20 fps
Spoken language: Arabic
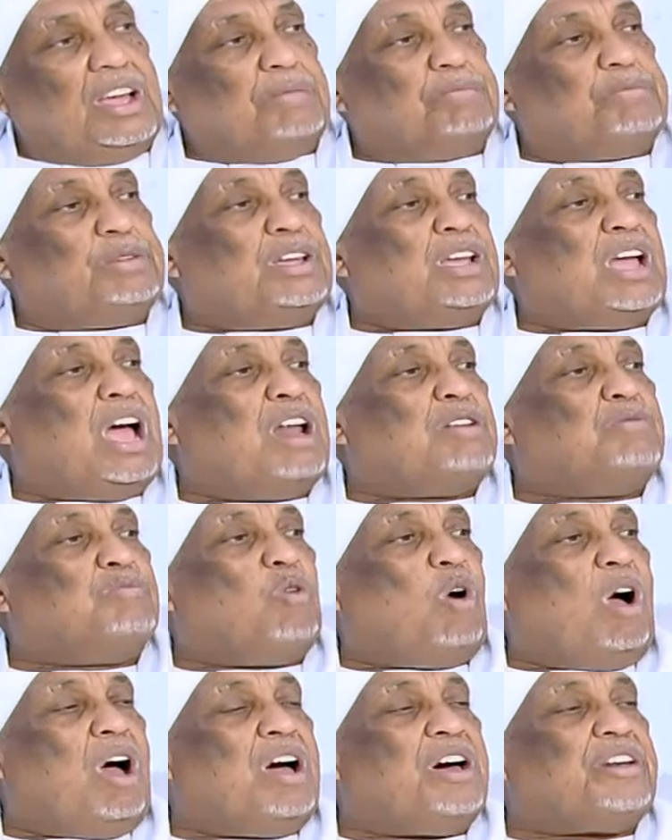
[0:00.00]

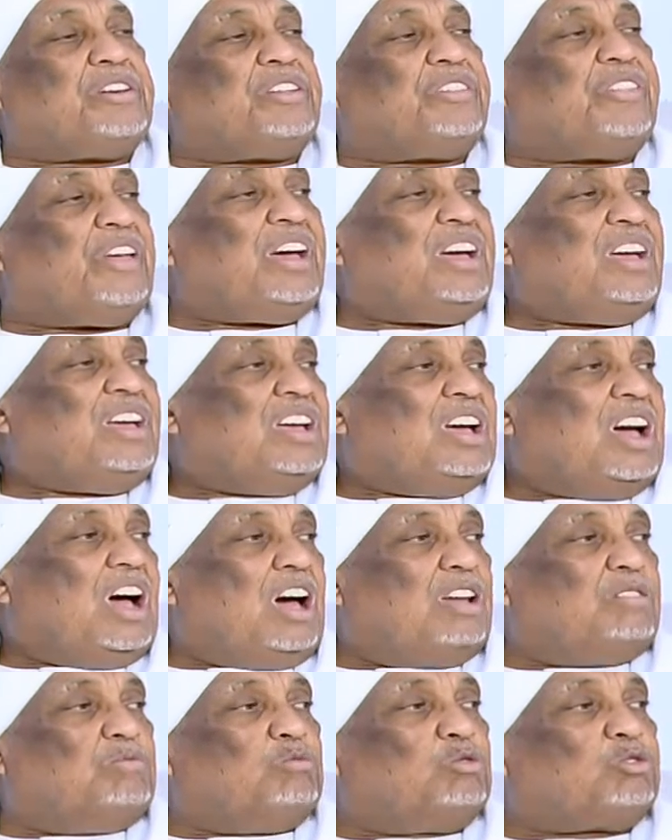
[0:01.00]
بالمعارضة
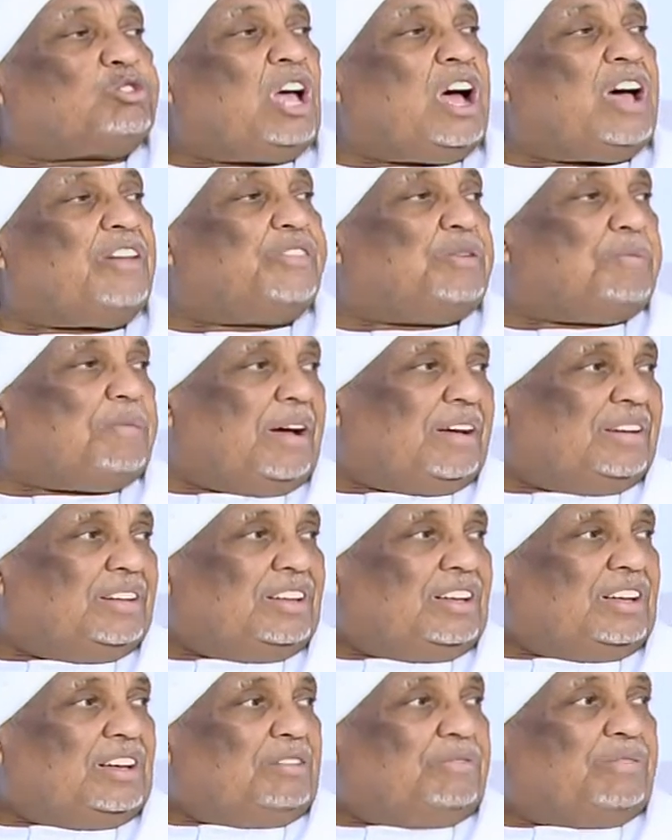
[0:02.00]
المصادمة
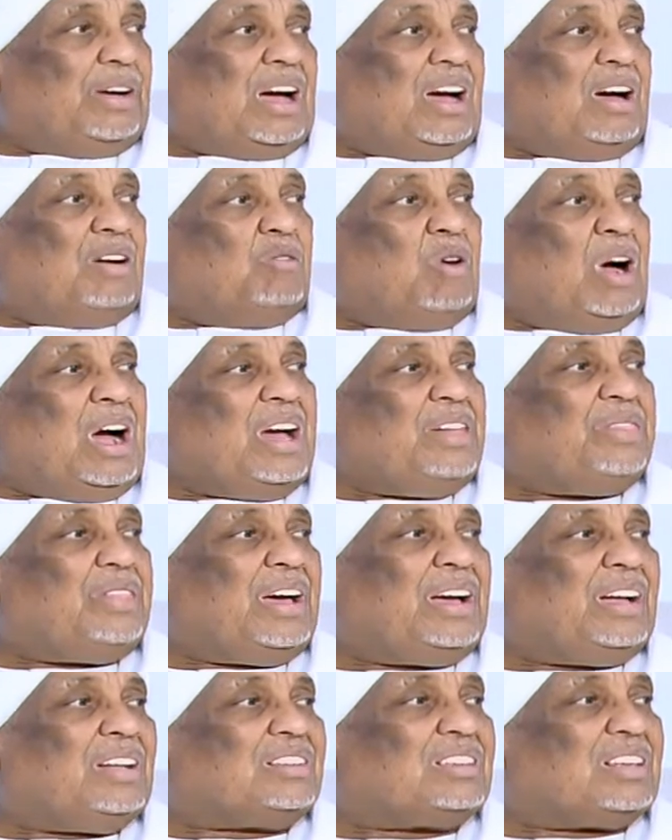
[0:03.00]

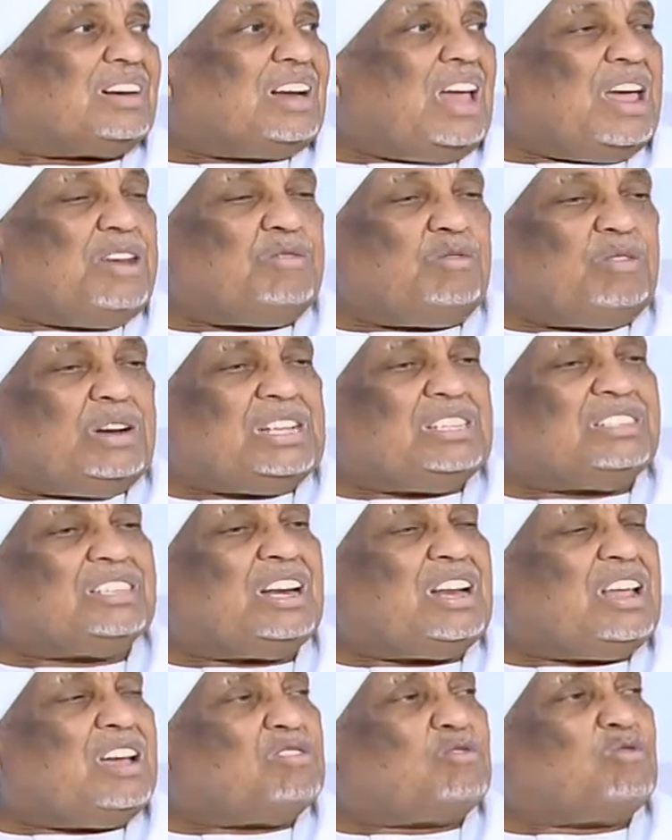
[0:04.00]
وهذا خطر لأنه ليس
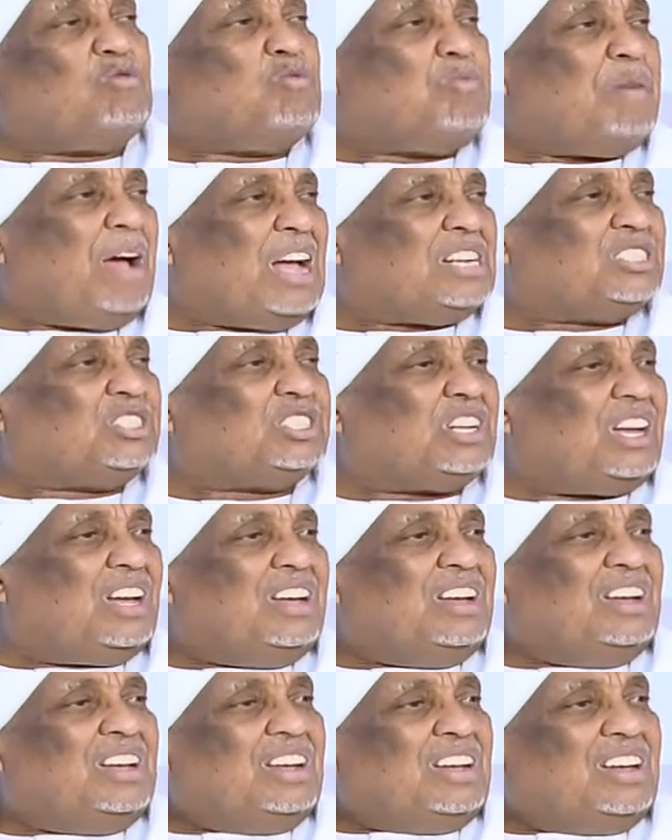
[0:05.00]
الحكومة حشة
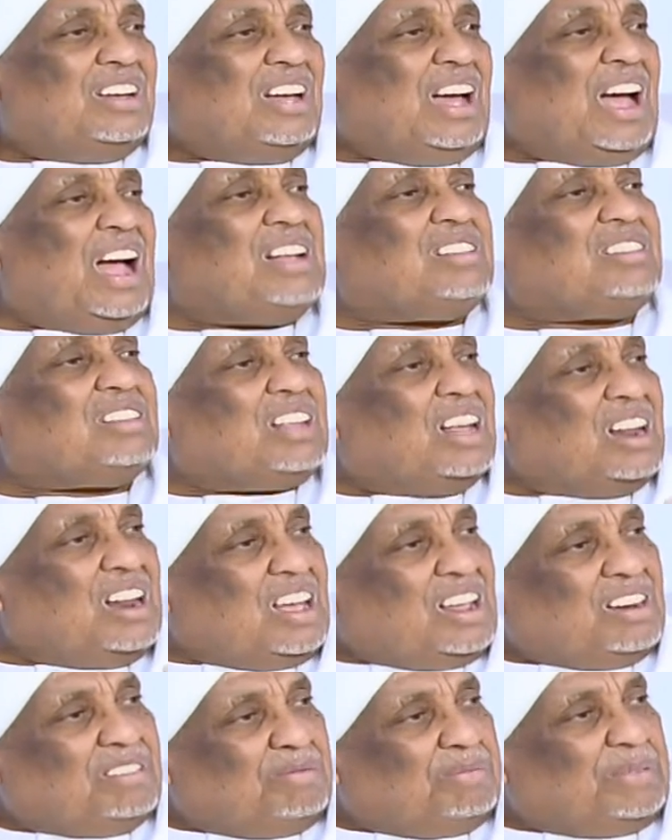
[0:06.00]

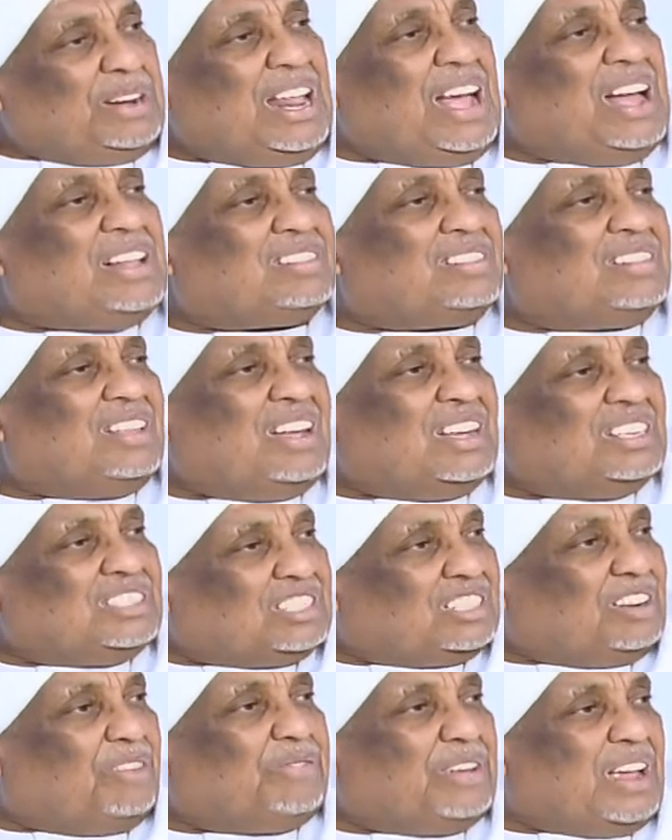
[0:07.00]
حتى البلاد
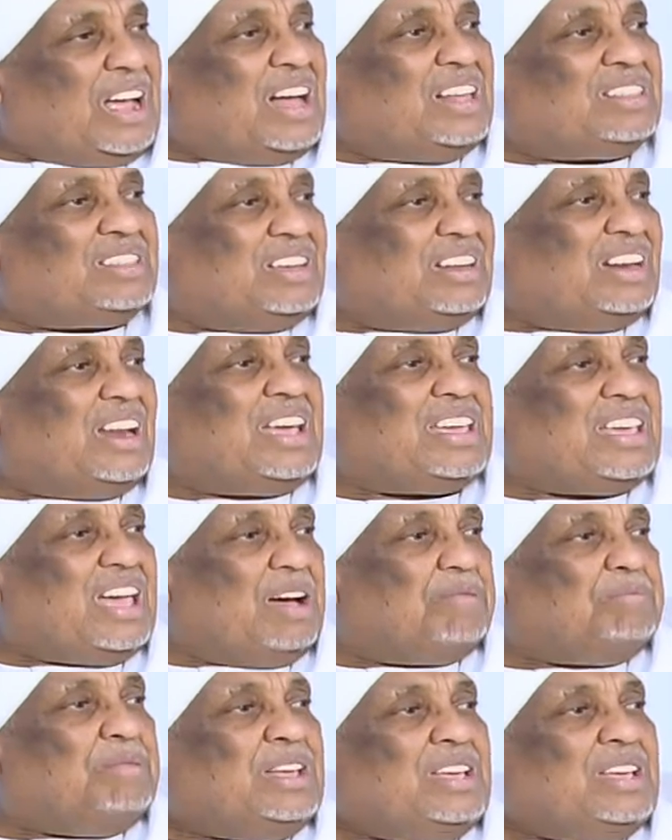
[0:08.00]
حشة في هذه الأيام